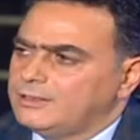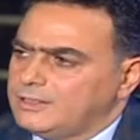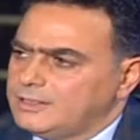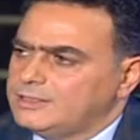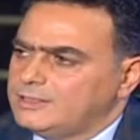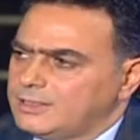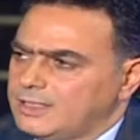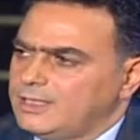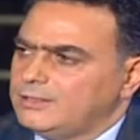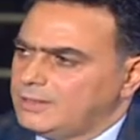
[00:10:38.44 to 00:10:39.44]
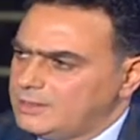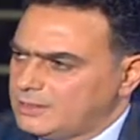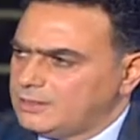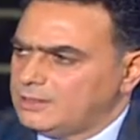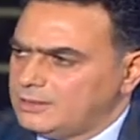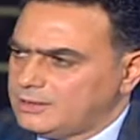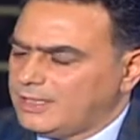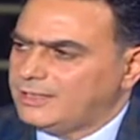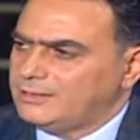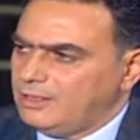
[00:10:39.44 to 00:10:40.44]
الرئيس السنغالي رئيس
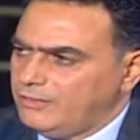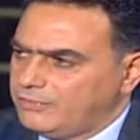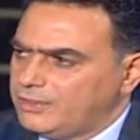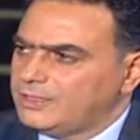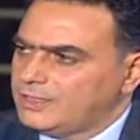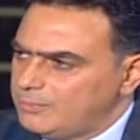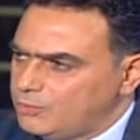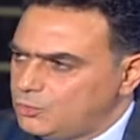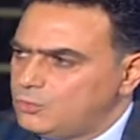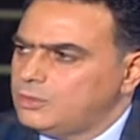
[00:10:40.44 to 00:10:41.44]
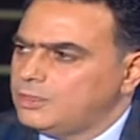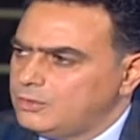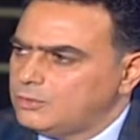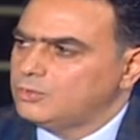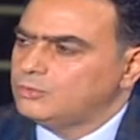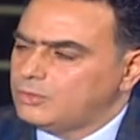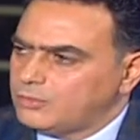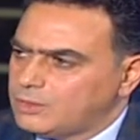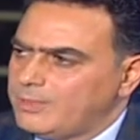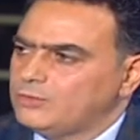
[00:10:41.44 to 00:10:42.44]
الاتحاد الافريقي كان بيقول انكم انتوا لو
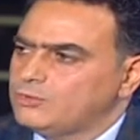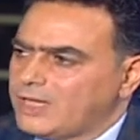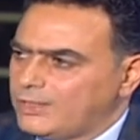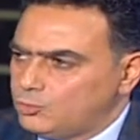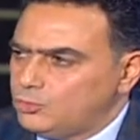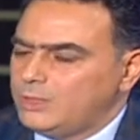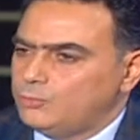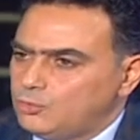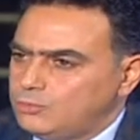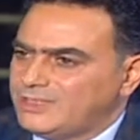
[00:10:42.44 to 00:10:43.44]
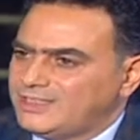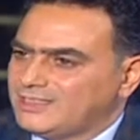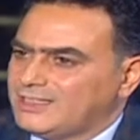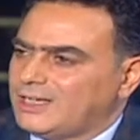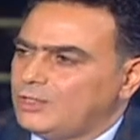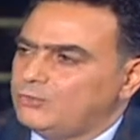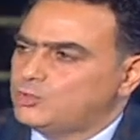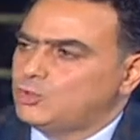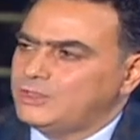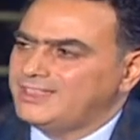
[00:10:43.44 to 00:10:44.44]
سمحتوا ساعدونا بدون ما تتدخلوا في
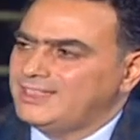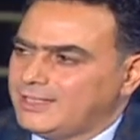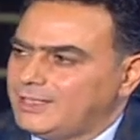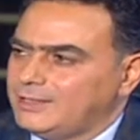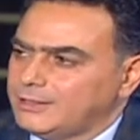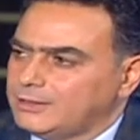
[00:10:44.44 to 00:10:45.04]
شؤوننا الداخليه